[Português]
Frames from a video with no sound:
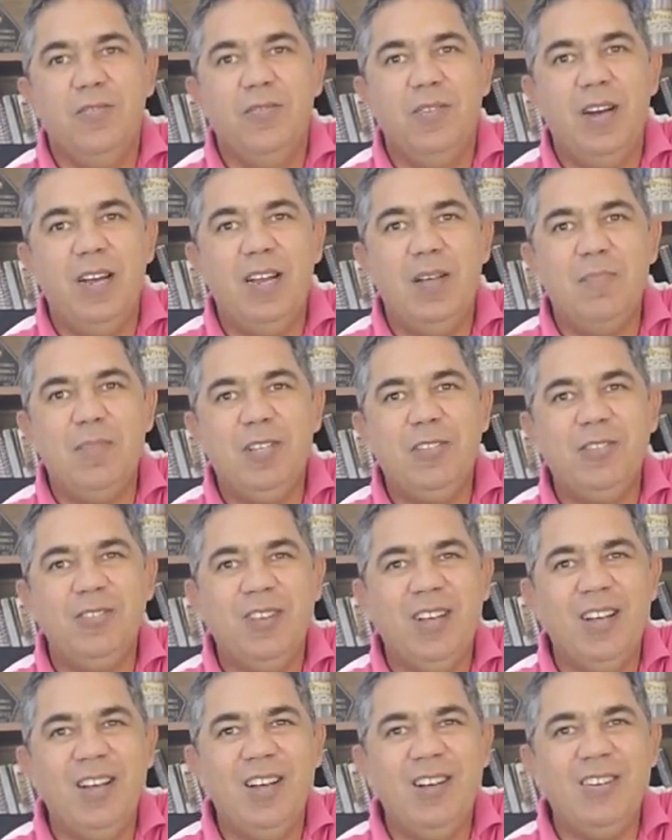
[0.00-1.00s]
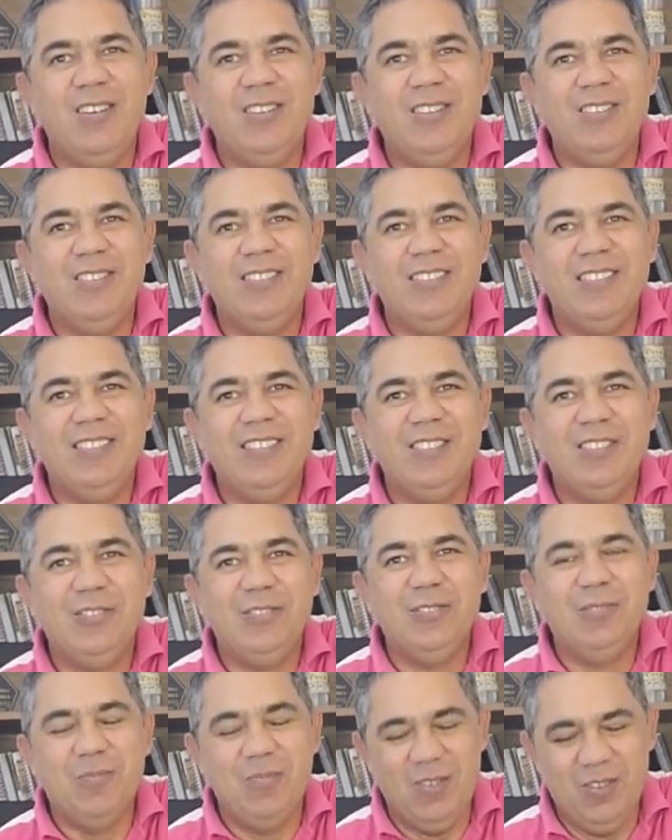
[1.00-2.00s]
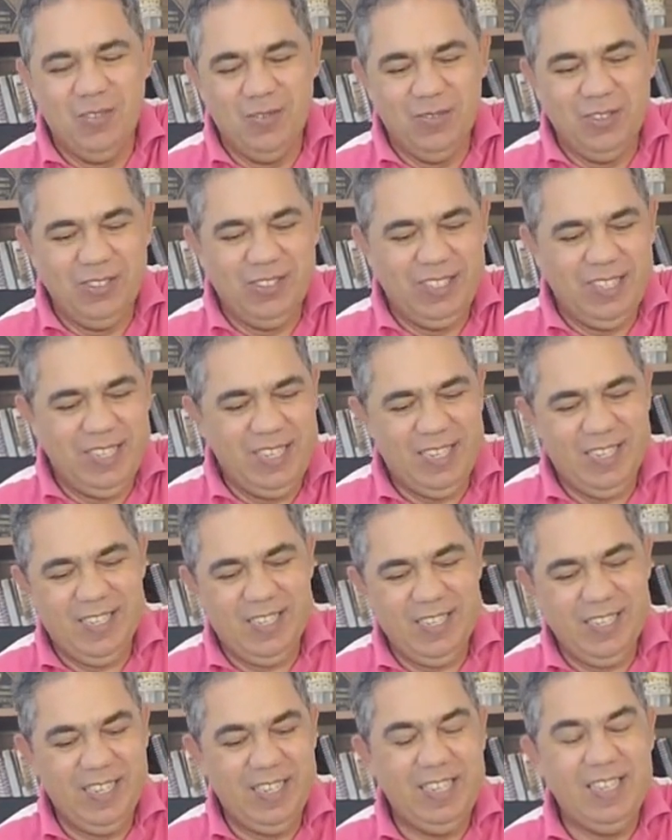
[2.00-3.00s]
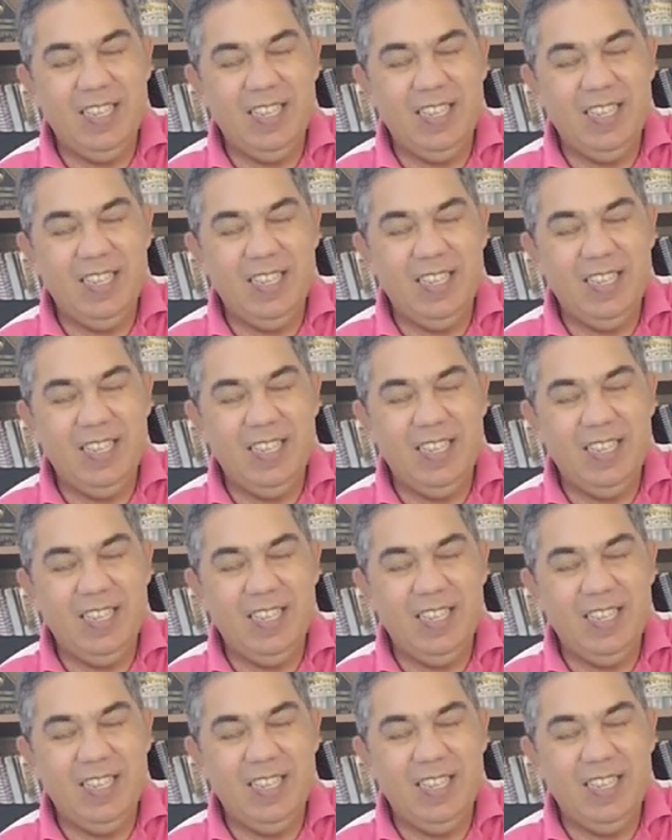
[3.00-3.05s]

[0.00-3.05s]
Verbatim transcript: Fala pessoal, tudo bom com vocês?